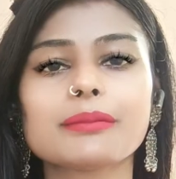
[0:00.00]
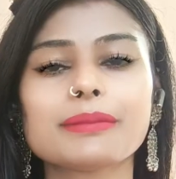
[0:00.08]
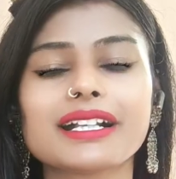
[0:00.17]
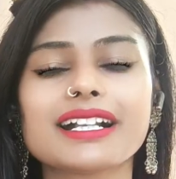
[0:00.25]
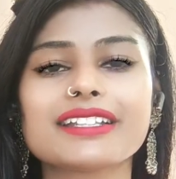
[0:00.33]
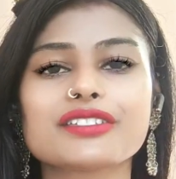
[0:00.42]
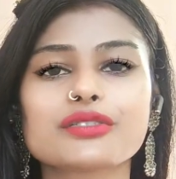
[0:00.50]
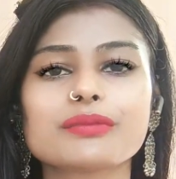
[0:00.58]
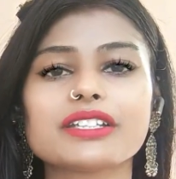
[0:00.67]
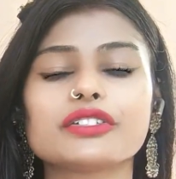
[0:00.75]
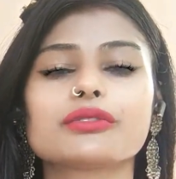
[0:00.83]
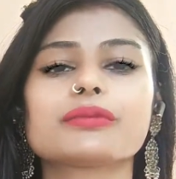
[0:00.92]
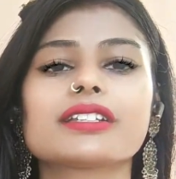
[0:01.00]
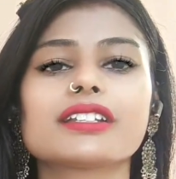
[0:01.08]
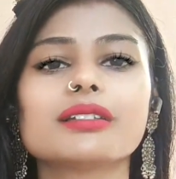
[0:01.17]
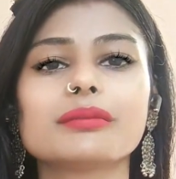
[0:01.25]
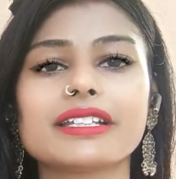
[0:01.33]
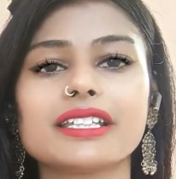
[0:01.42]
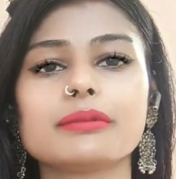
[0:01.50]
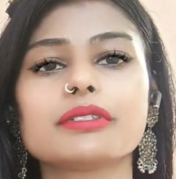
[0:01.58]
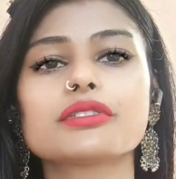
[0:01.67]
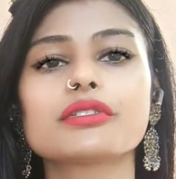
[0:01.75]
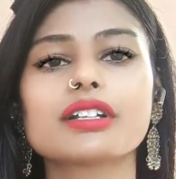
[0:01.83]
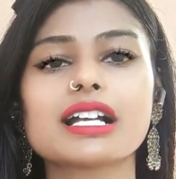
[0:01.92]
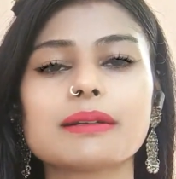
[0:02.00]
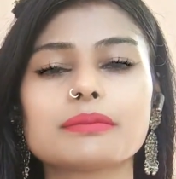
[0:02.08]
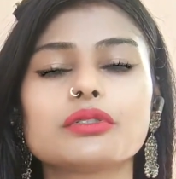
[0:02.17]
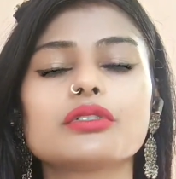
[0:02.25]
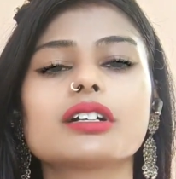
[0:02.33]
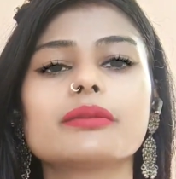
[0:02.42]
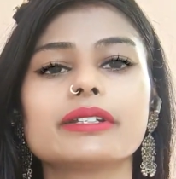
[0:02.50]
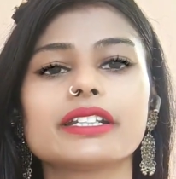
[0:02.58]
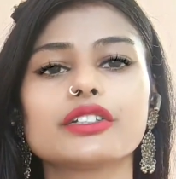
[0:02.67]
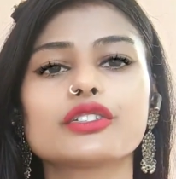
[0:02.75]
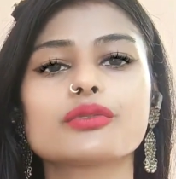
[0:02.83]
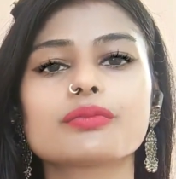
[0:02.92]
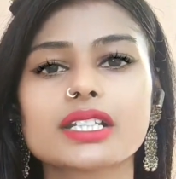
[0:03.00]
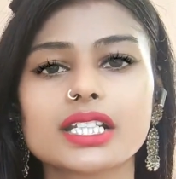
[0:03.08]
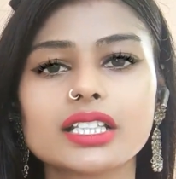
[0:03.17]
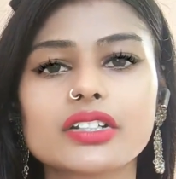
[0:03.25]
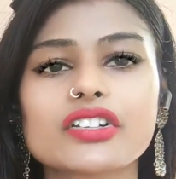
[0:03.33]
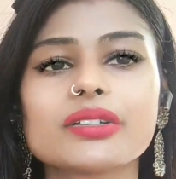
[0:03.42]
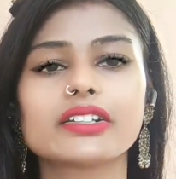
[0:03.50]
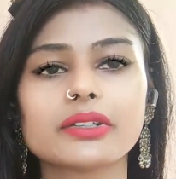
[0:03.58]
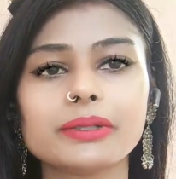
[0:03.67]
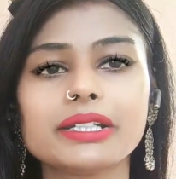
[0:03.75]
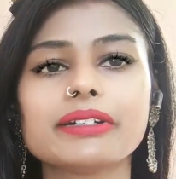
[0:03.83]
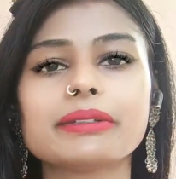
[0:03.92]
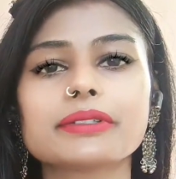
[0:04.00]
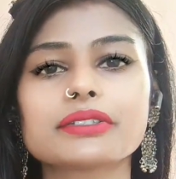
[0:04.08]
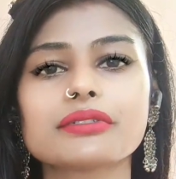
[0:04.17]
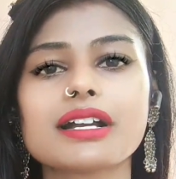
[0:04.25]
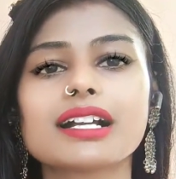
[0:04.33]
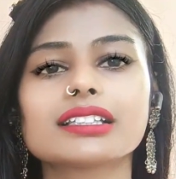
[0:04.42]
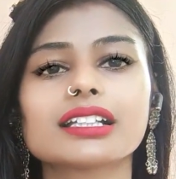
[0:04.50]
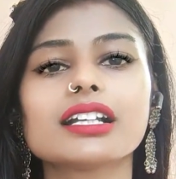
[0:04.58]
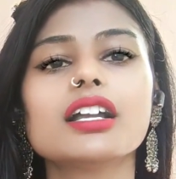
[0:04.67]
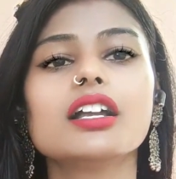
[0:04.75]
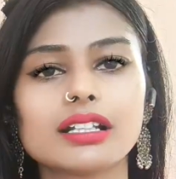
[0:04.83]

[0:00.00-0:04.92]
वेलकम बैक गाइस टू माय यूट्यूब चैनल माय नेम इज दुर्गा आप लोगों का मेरे यूट्यूब चैनल ड्रीमी डिवाइन में स्वागत है